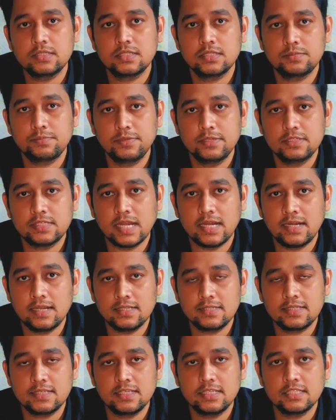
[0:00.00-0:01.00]
जिस भी
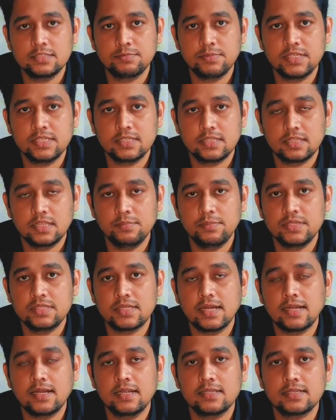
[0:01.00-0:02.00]
सैंडल सीरीज में जितने भी
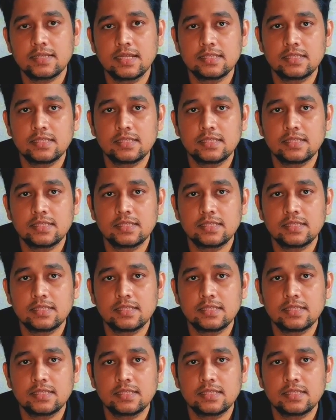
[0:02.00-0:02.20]
सैंडल्स